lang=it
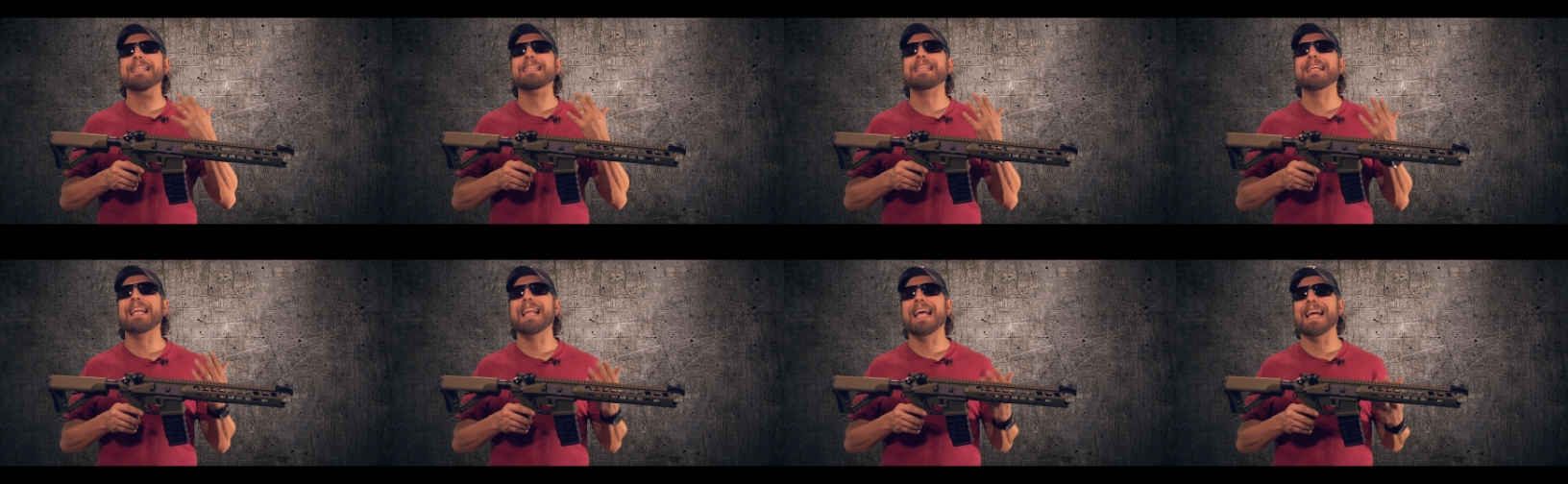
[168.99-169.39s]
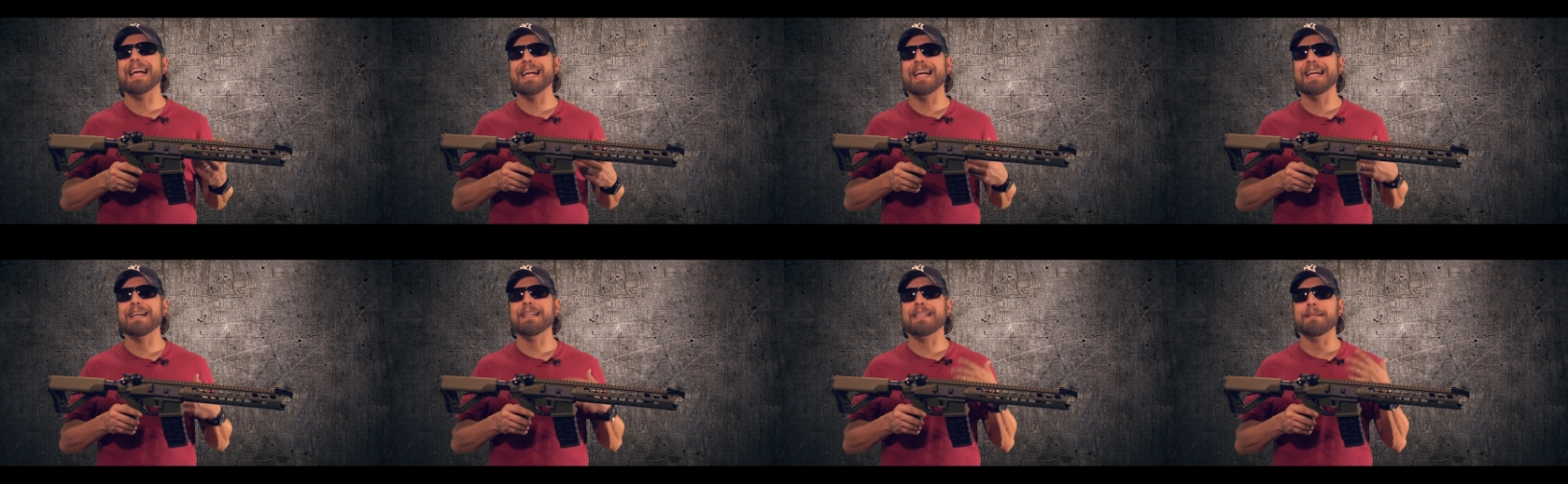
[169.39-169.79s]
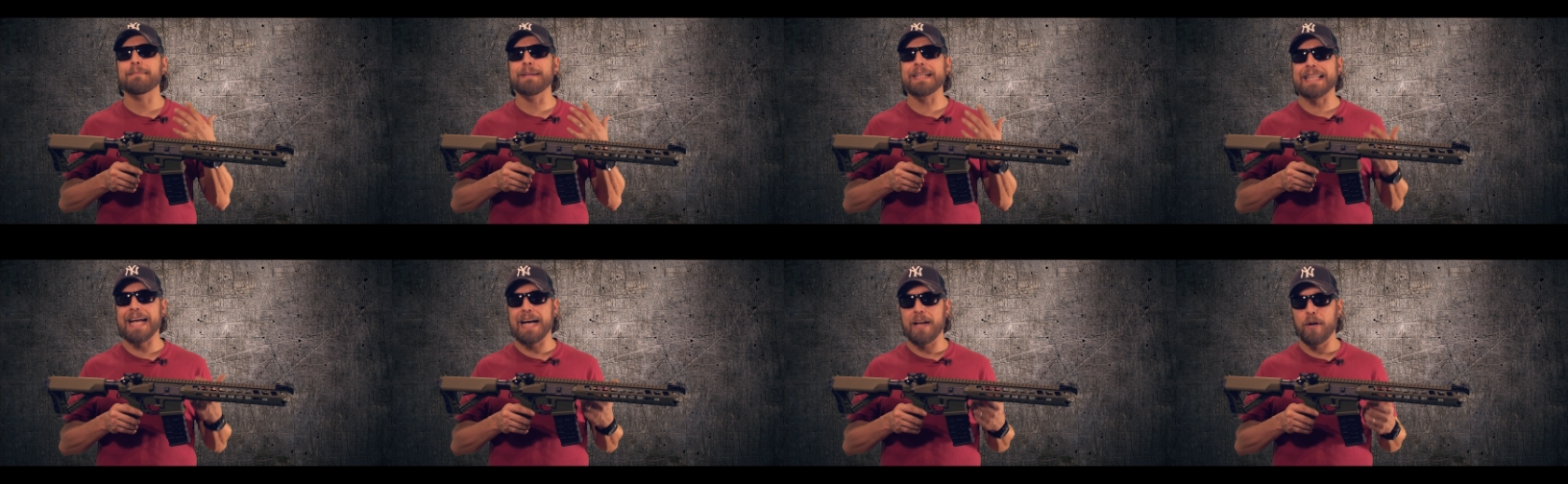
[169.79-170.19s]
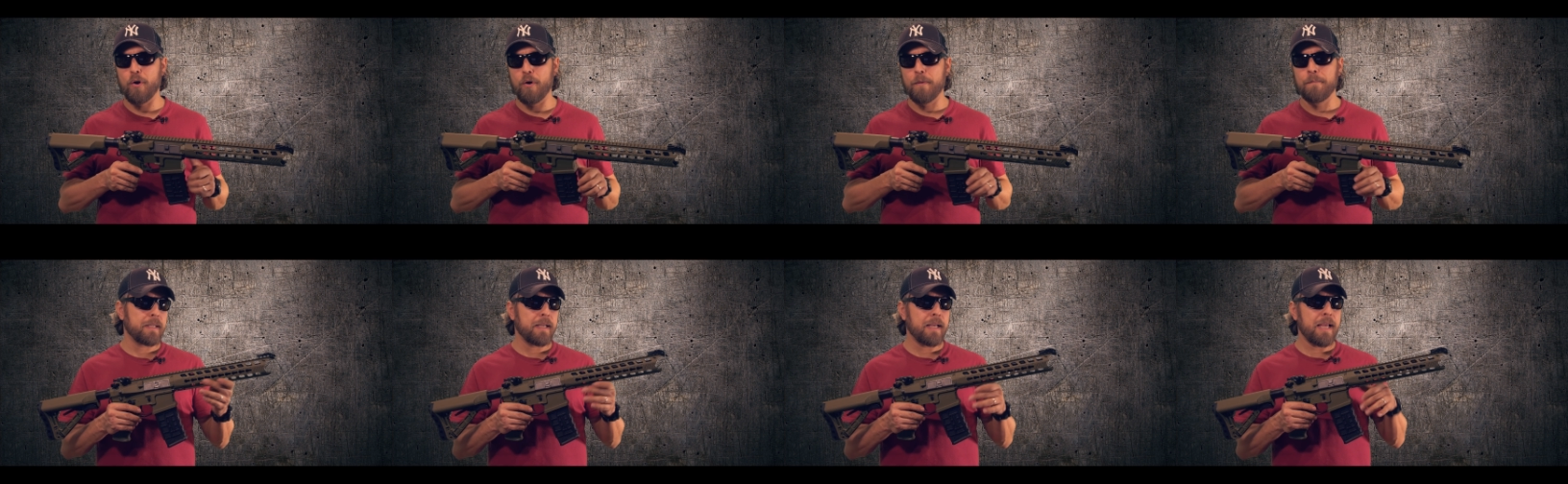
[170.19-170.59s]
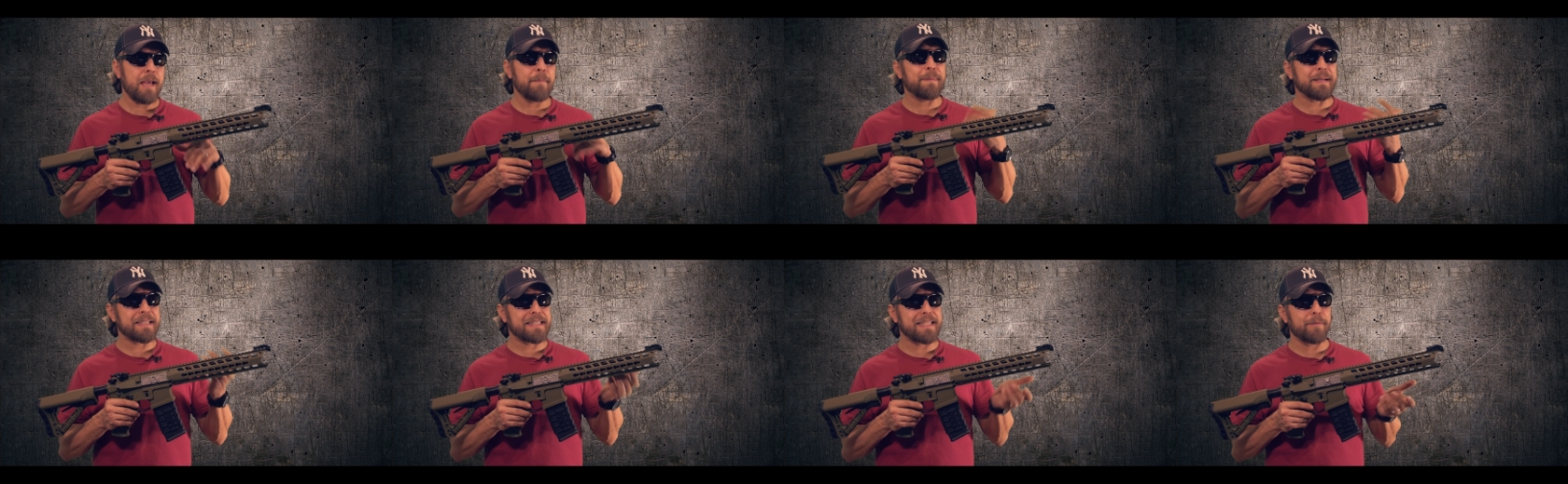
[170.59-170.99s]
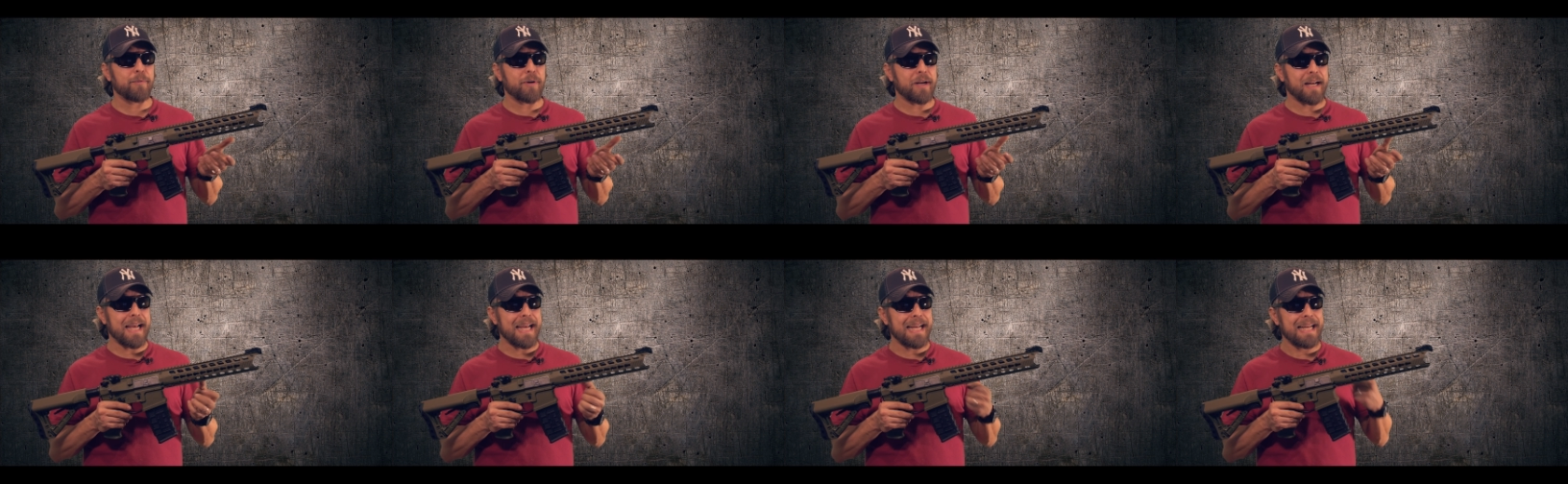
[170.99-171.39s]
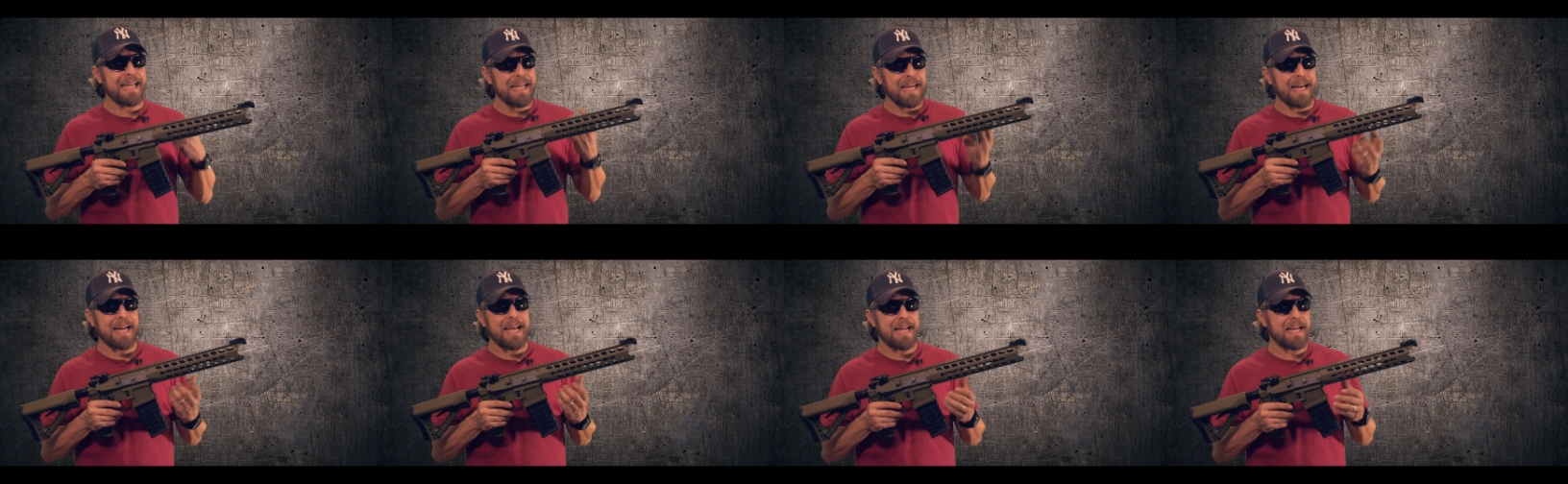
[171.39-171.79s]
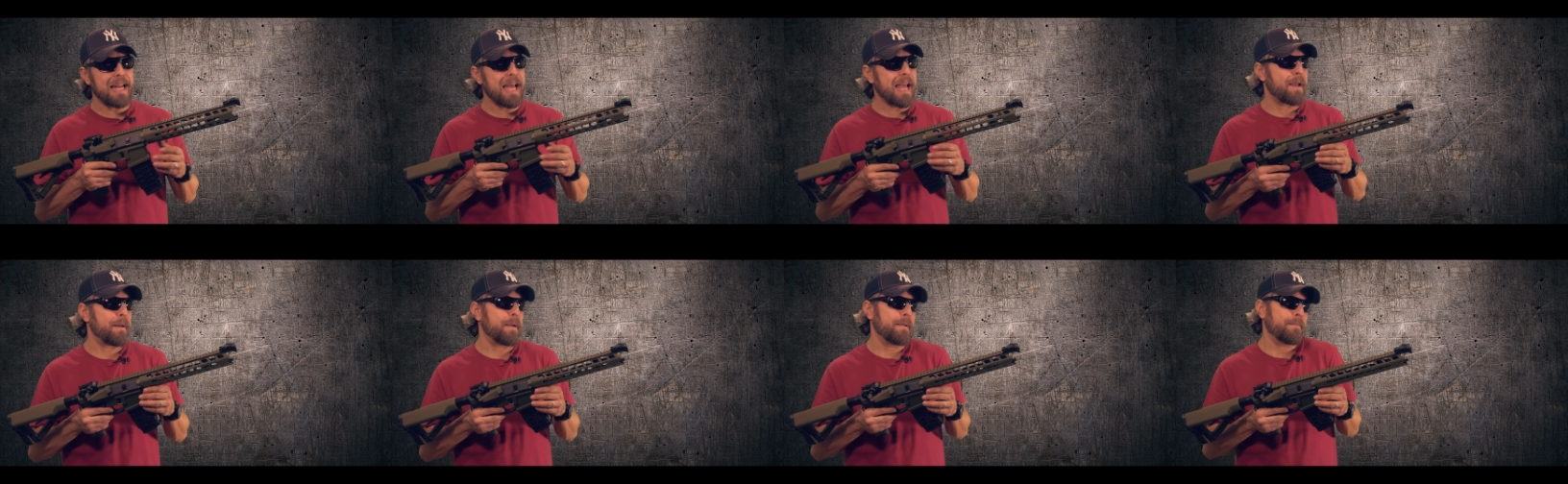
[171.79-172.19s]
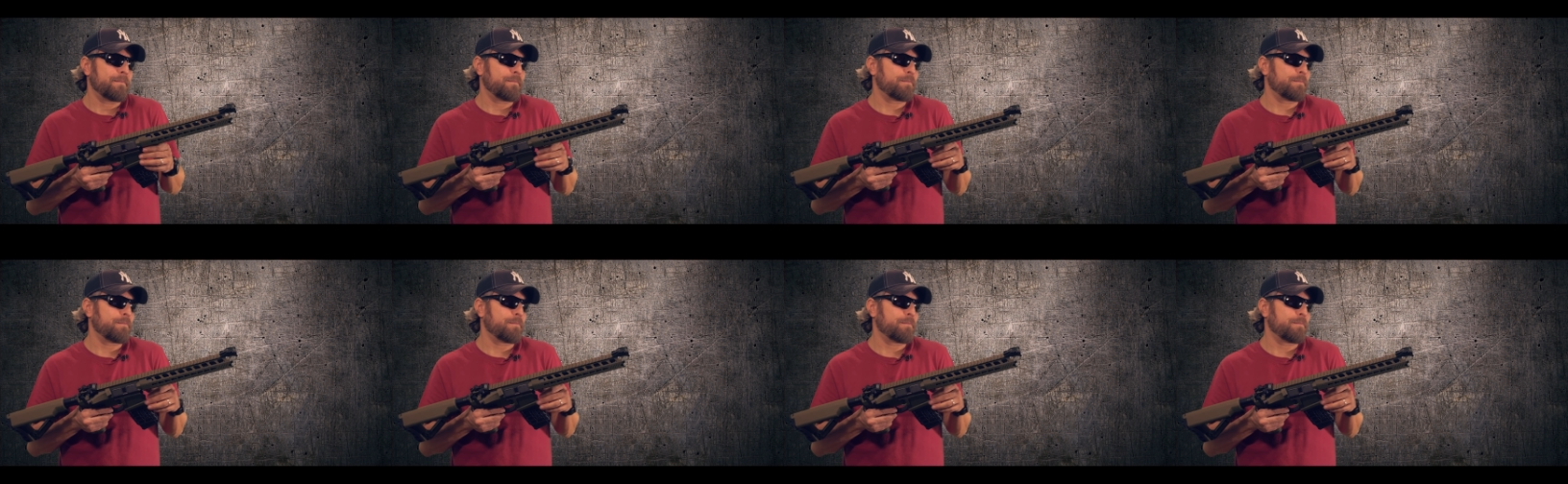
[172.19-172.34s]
di leghe di metallo. E passiamo al rail. Il rail è